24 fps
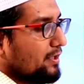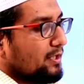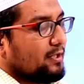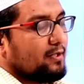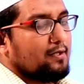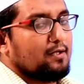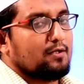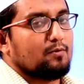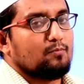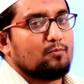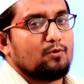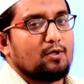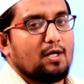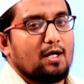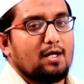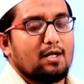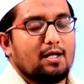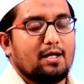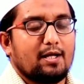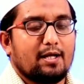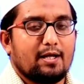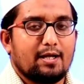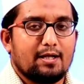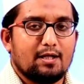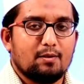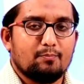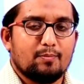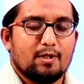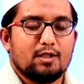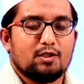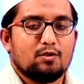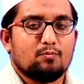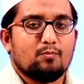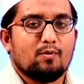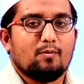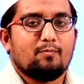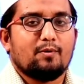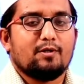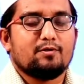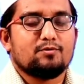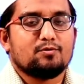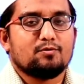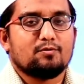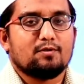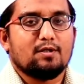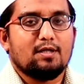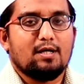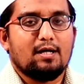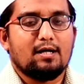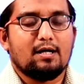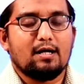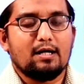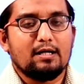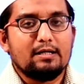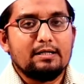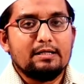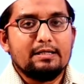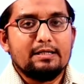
தினங்களுக்கு முன்னால் என்ன பார்த்துருப்போம் அப்படின்னு சொன்னால்